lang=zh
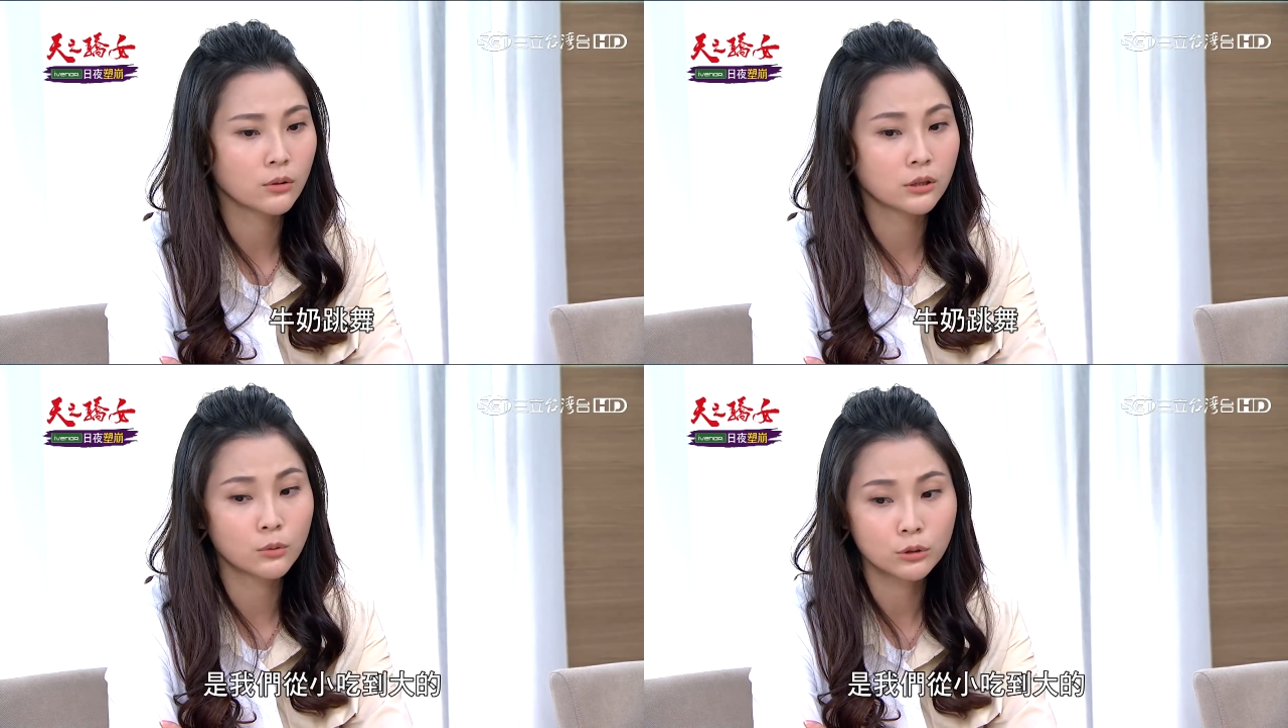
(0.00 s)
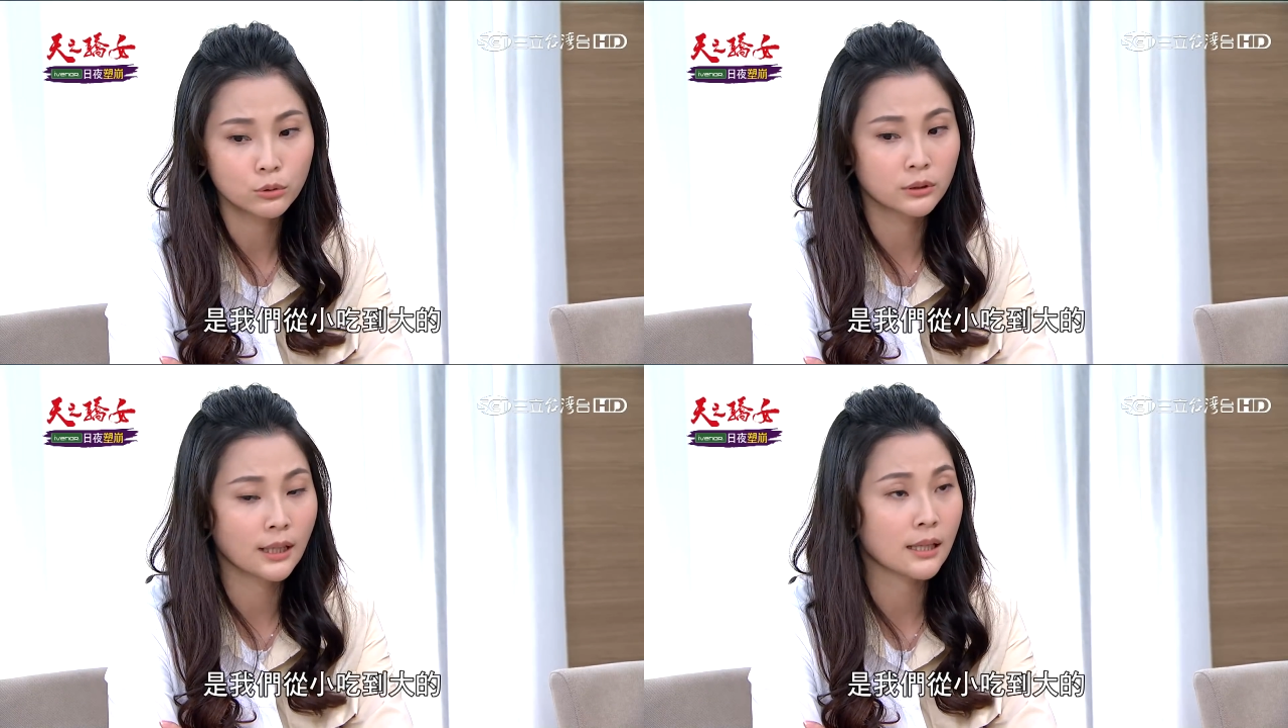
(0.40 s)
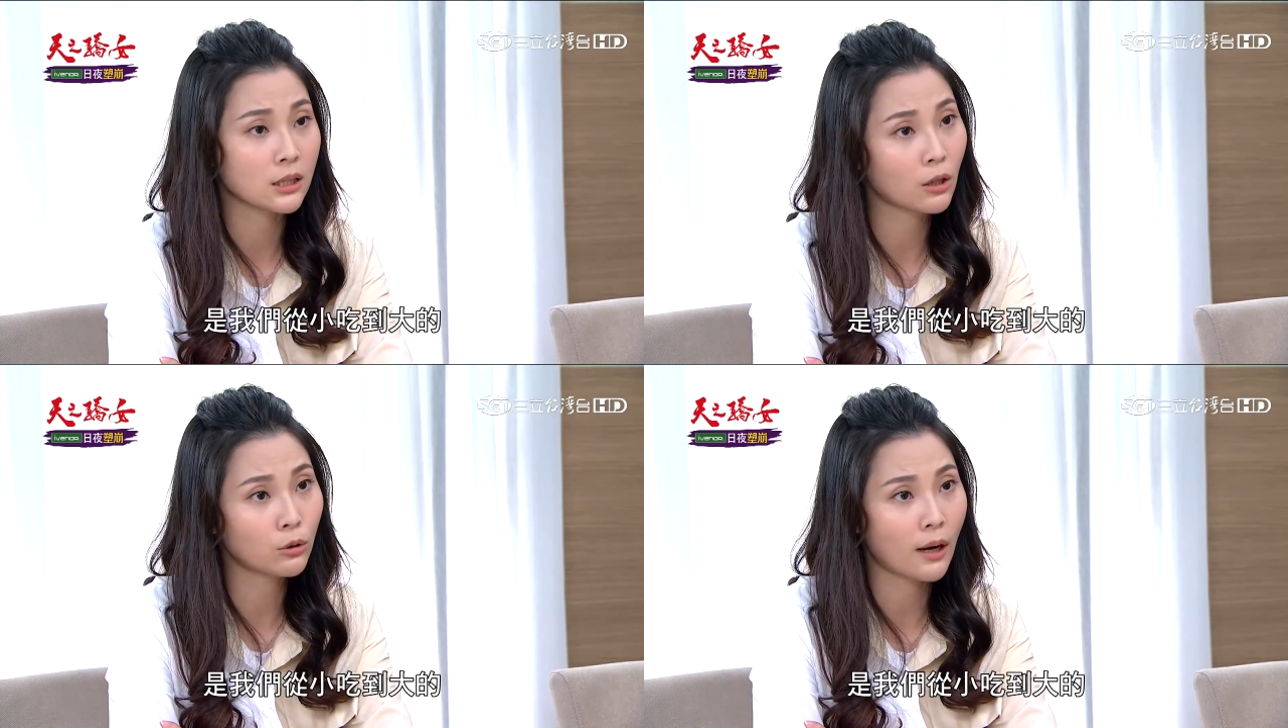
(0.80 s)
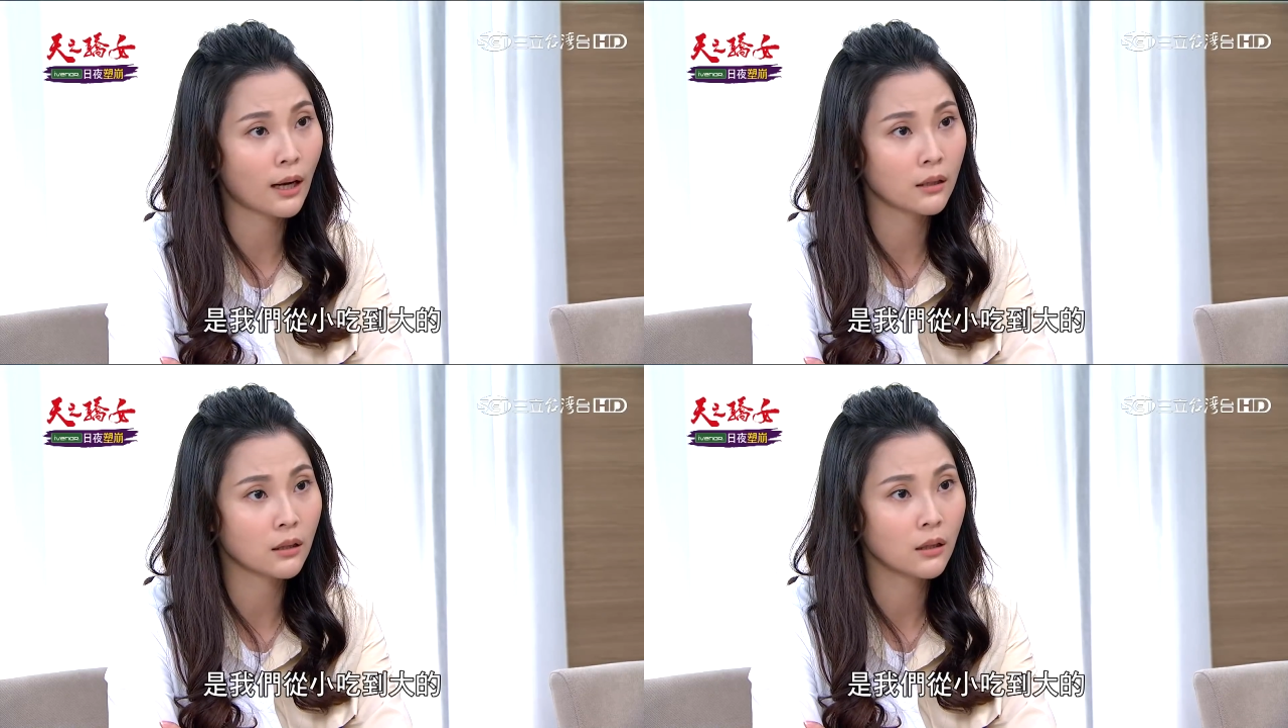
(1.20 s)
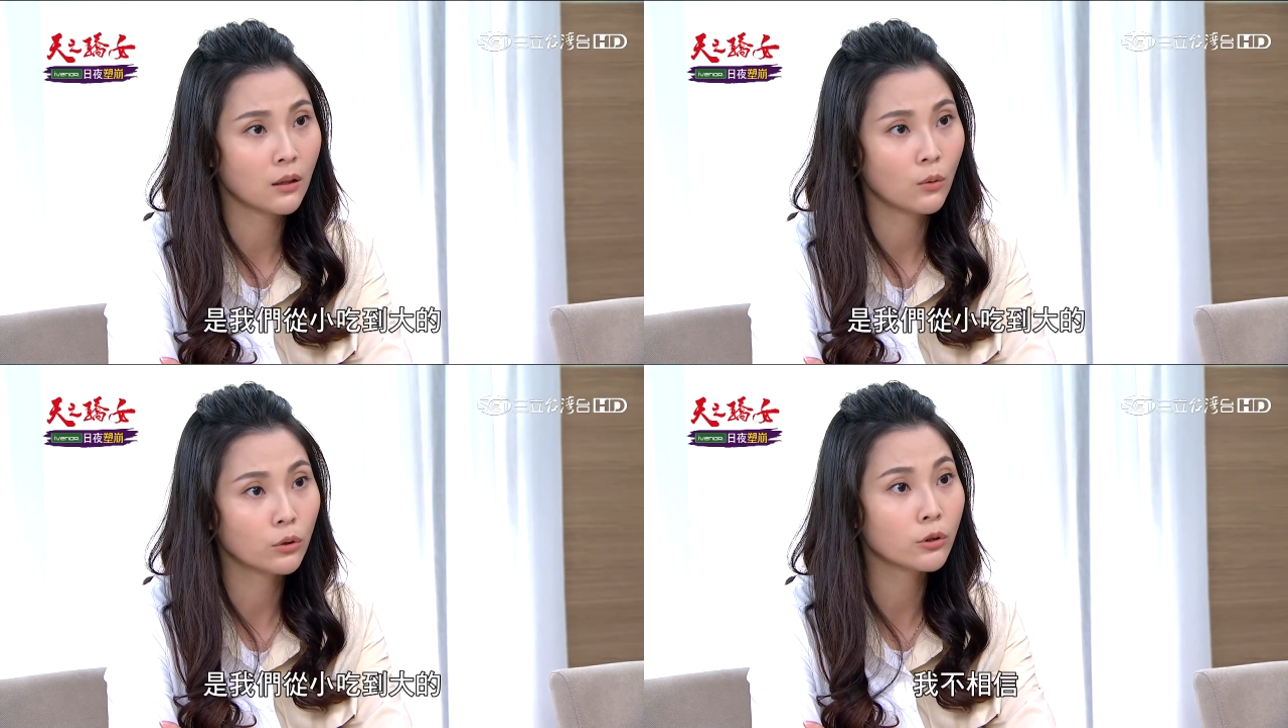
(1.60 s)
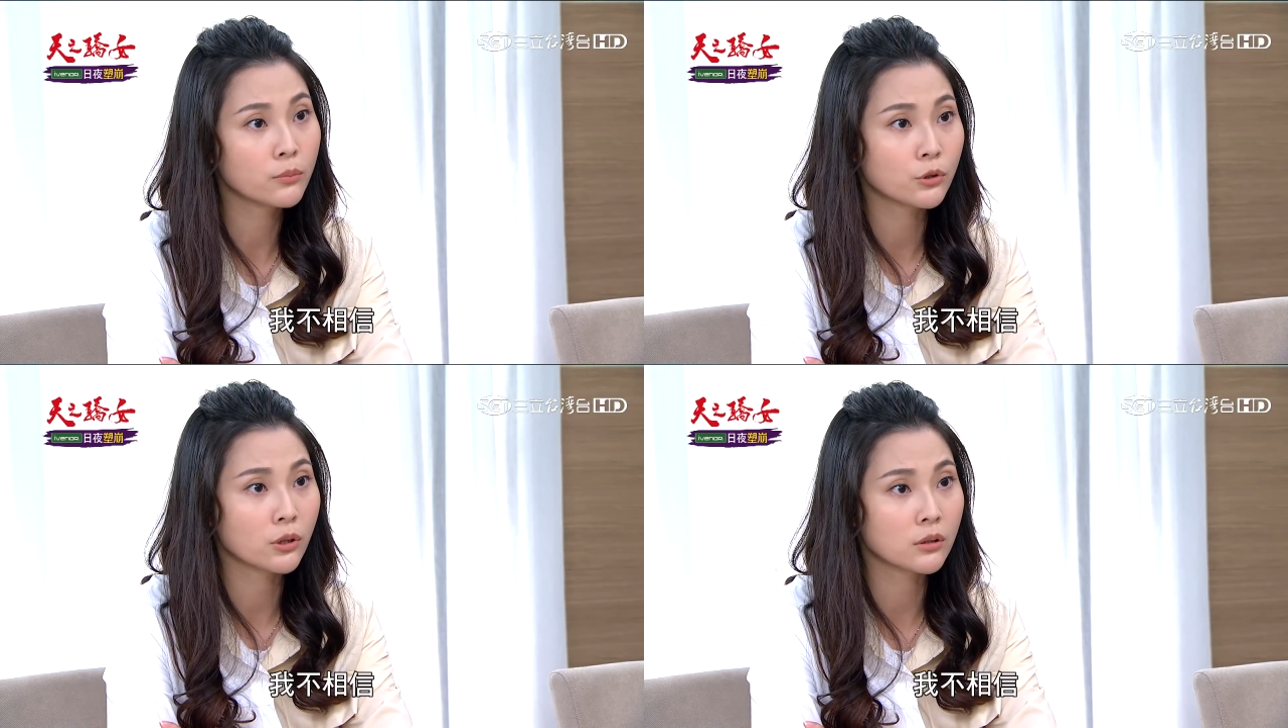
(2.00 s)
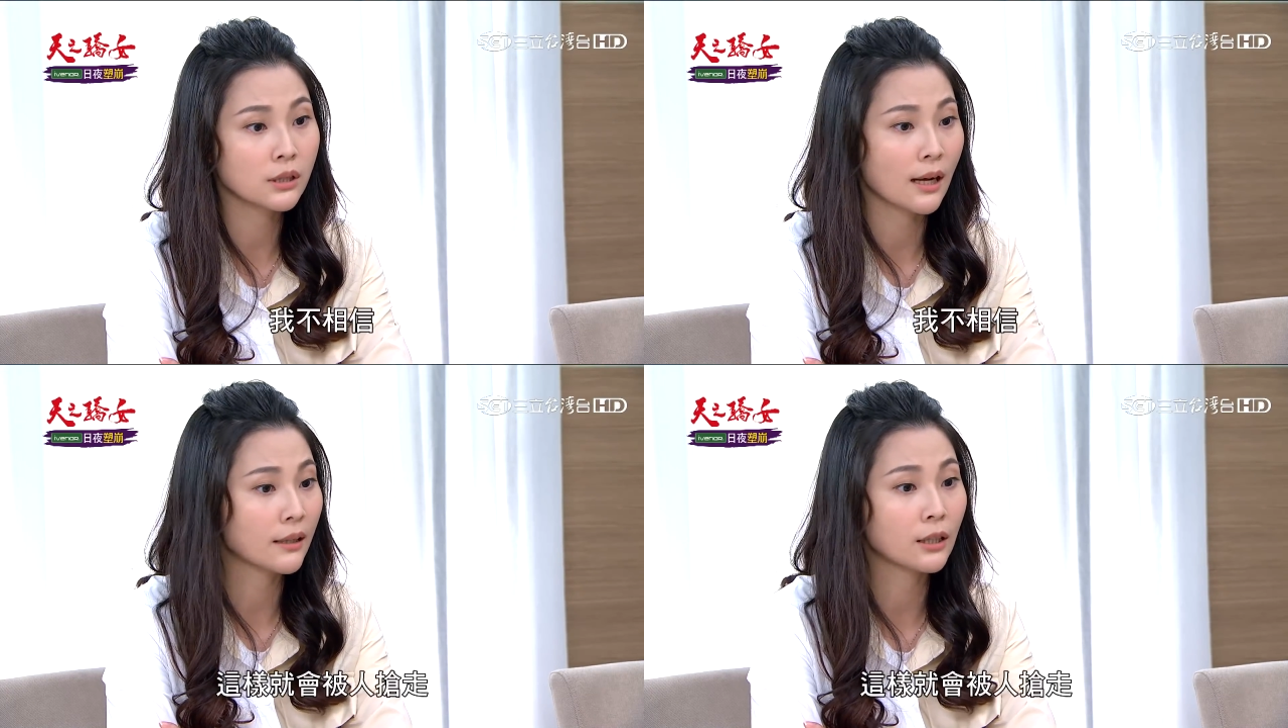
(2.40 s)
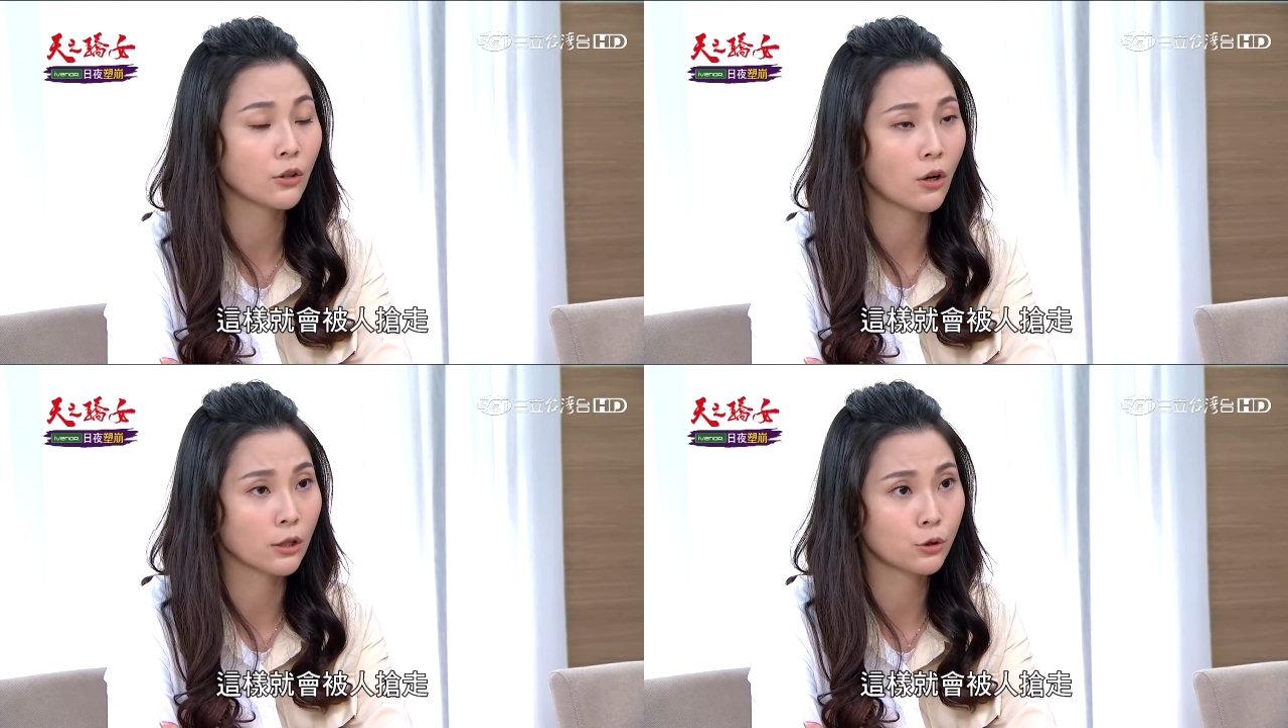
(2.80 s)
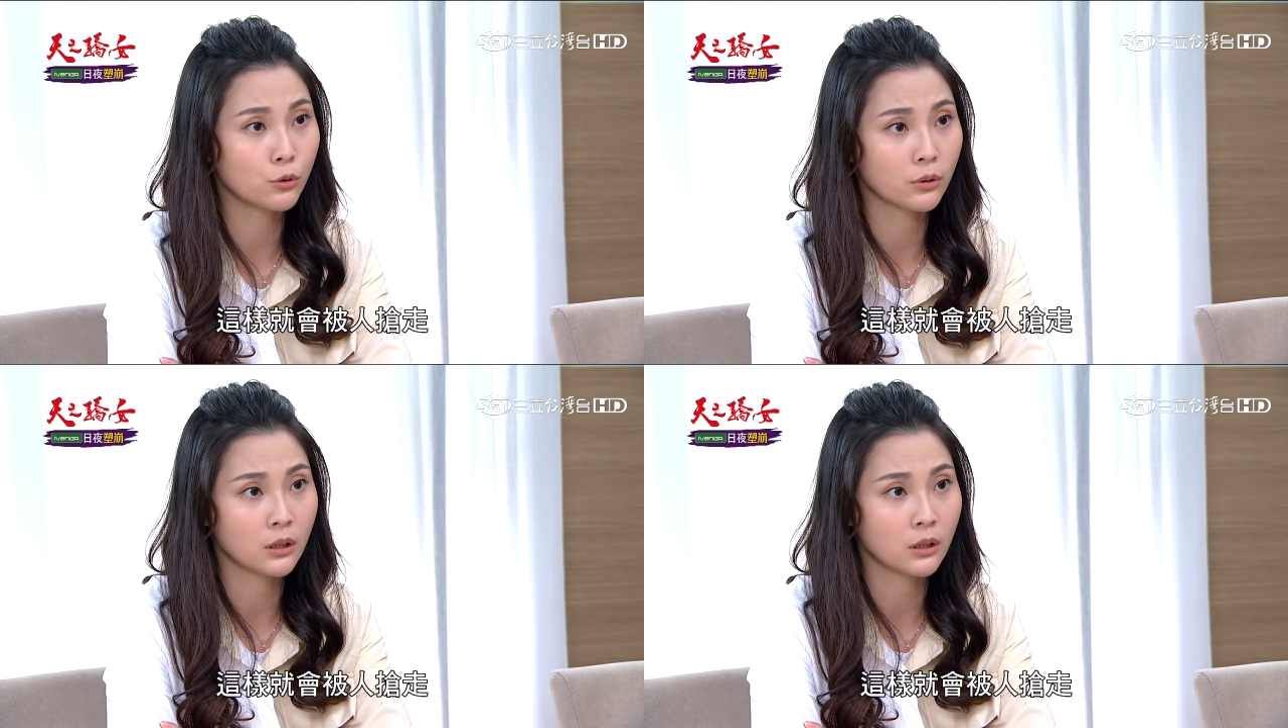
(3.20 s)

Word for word: 舞是阮自细汉食到大汉的，我就唔相信安尼叫互我抢